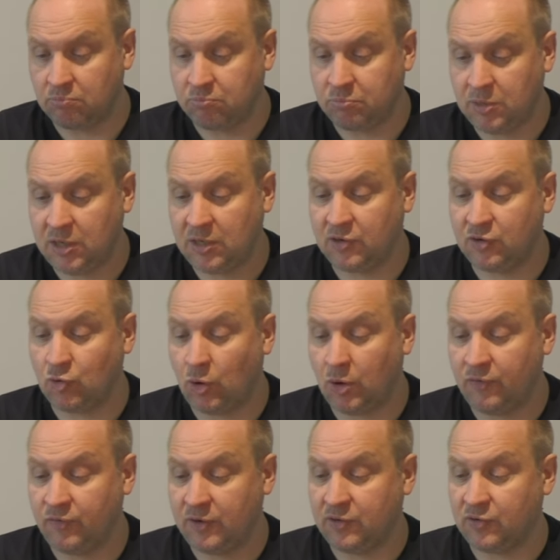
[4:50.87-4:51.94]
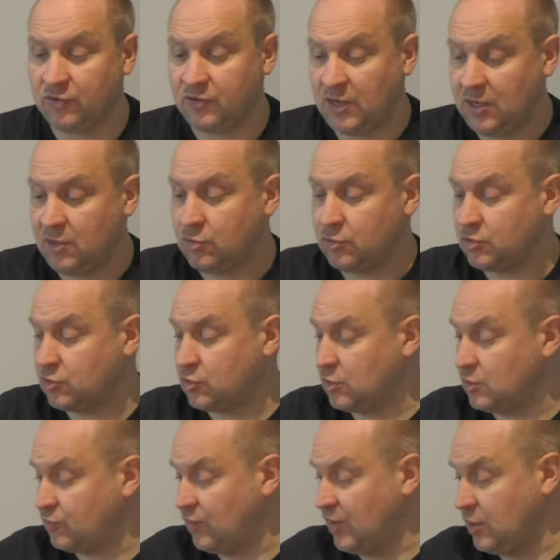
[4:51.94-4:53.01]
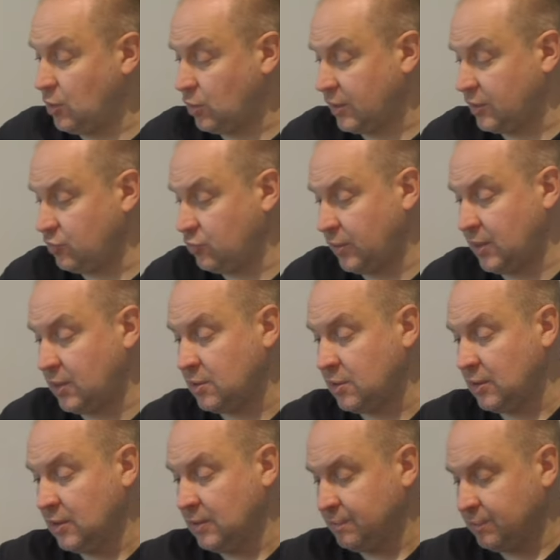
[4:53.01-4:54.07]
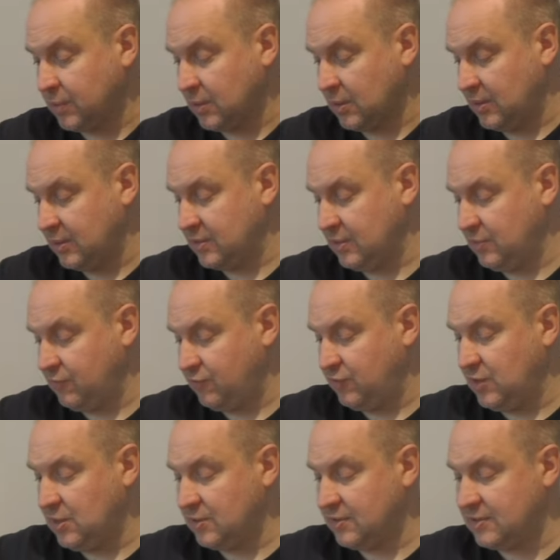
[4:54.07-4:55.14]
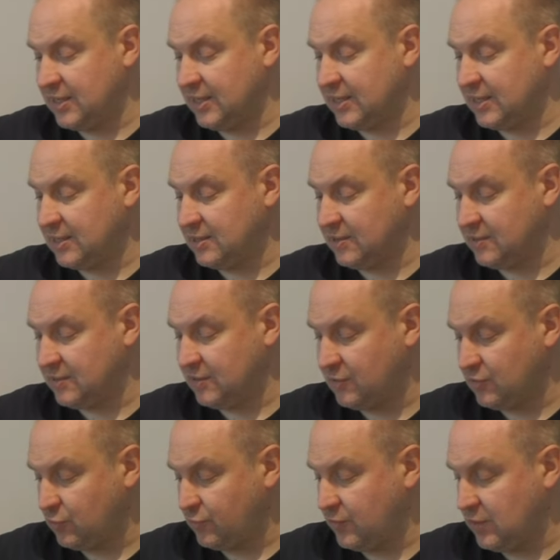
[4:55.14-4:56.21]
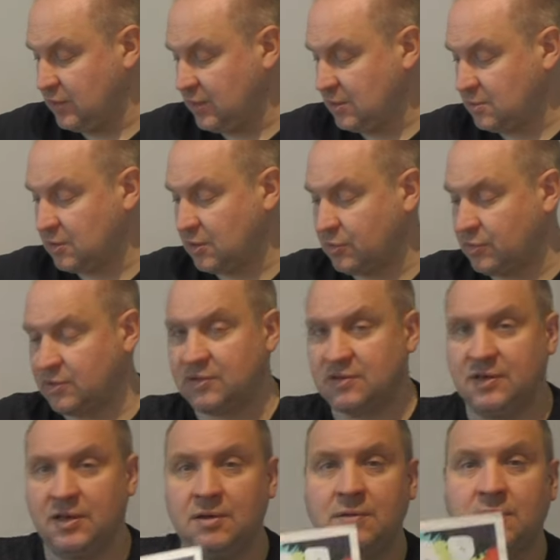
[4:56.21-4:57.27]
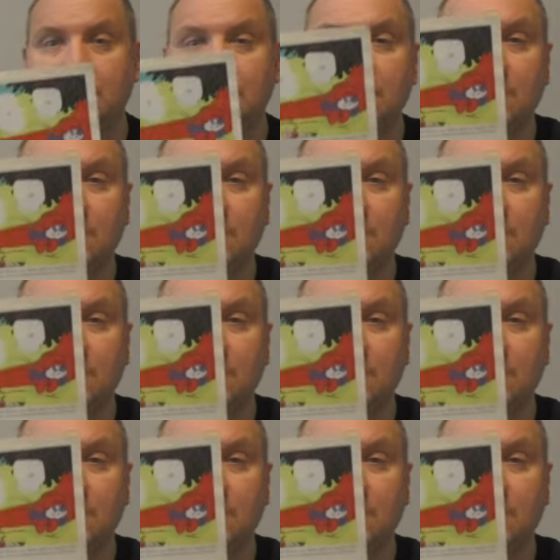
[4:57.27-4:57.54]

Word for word: nicht so häufig zu sehen und es werden auch recht teuer. Es sind viele Sticker, die sind so wie hier. Ihr könnt das sehen.